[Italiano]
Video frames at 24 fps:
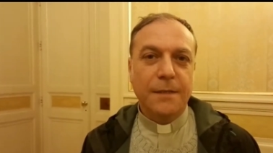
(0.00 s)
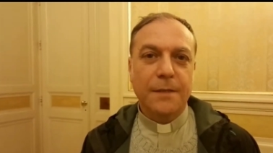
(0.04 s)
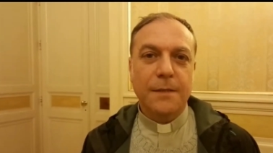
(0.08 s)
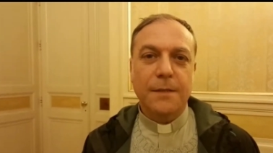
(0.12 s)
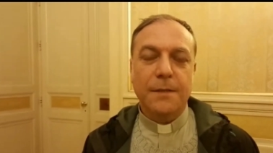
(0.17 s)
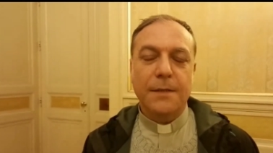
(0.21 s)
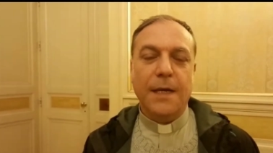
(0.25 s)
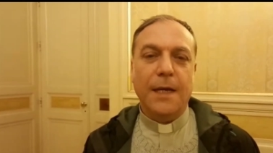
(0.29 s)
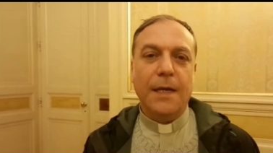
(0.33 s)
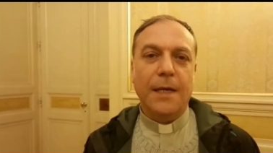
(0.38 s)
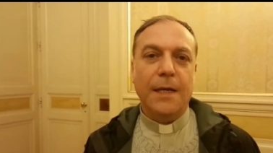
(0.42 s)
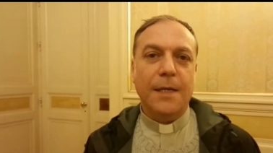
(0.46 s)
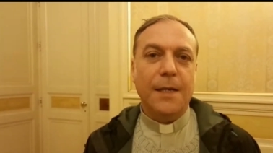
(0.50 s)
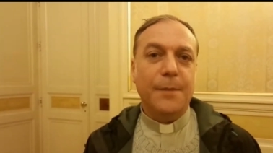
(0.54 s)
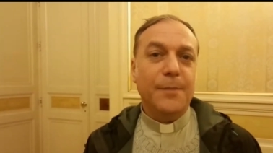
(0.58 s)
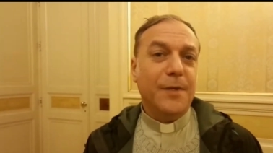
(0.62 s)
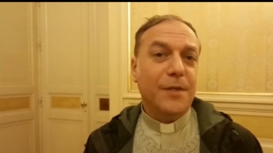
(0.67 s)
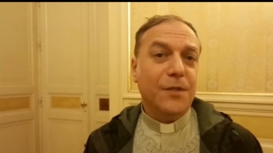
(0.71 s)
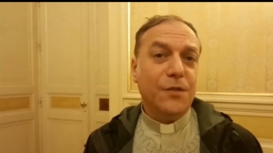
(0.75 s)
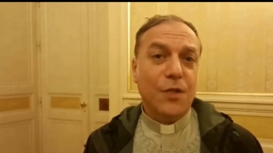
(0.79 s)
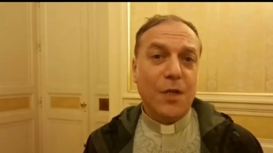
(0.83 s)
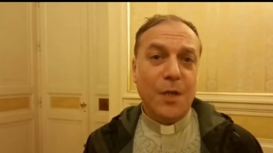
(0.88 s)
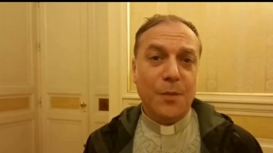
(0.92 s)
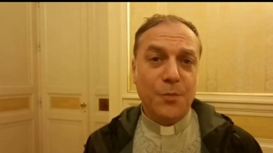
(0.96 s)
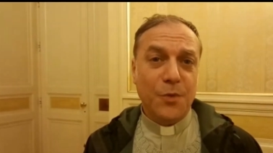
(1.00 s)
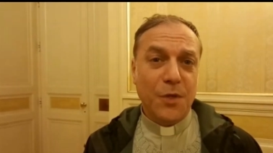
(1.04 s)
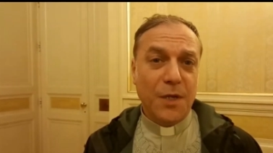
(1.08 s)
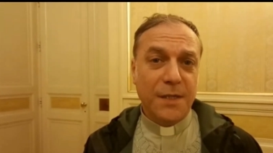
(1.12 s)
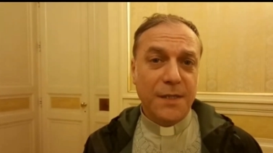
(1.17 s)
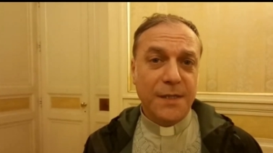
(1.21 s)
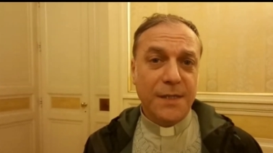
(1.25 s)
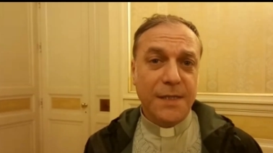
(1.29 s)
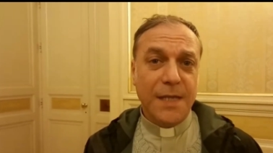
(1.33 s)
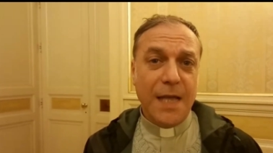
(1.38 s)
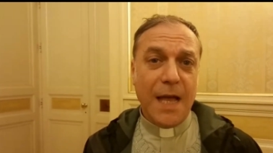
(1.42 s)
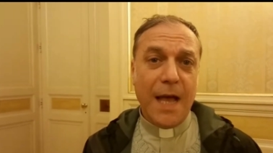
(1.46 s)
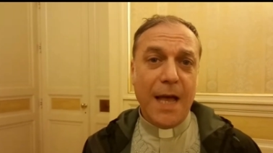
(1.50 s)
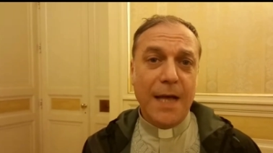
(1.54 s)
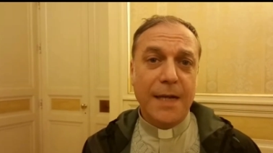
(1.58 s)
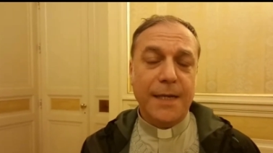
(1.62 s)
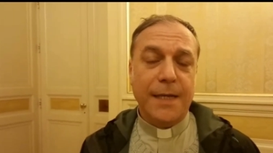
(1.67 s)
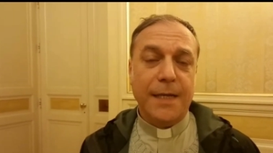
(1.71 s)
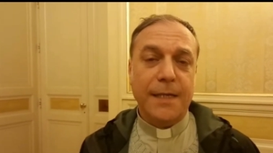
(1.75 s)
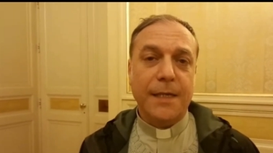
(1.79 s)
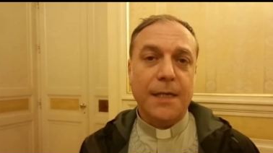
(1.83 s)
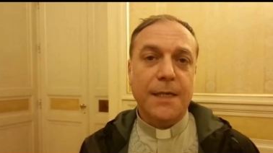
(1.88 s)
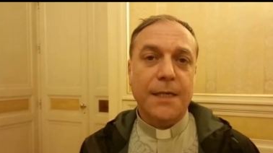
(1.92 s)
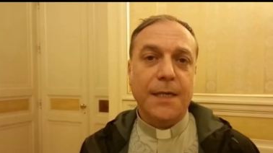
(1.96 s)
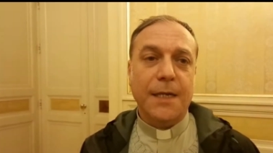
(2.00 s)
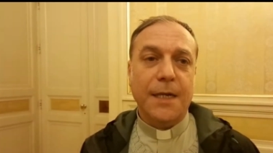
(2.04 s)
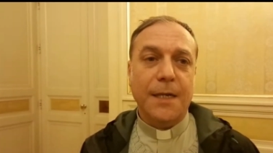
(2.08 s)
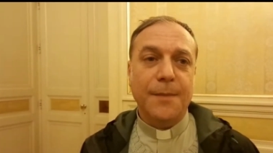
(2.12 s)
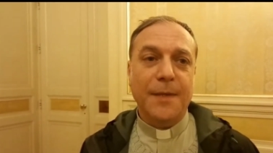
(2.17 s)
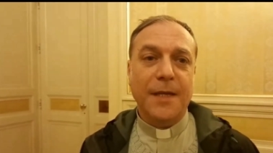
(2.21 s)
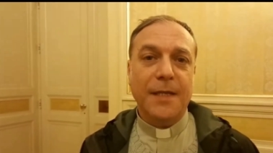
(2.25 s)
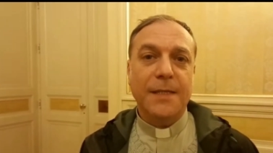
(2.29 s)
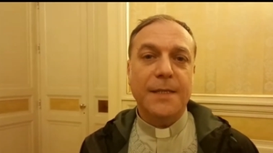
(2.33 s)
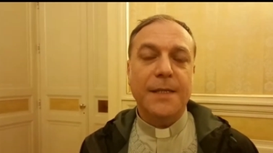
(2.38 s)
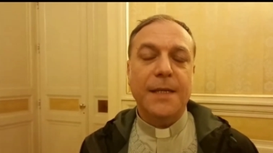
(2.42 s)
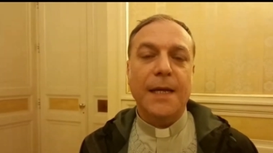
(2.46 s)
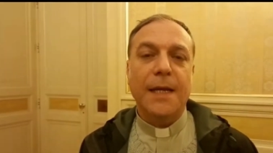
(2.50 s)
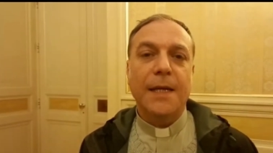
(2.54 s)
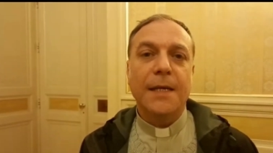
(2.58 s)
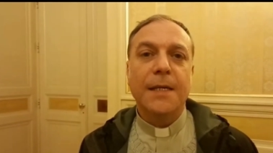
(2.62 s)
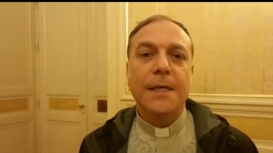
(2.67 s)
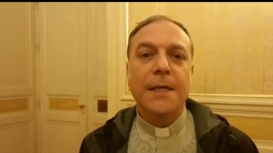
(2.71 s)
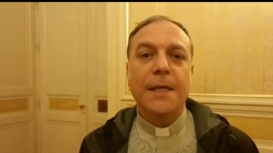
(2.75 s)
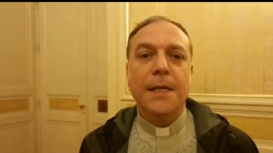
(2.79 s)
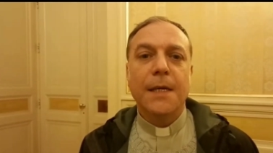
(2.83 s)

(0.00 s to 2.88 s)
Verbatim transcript: dalle persone più anziane che chiaramente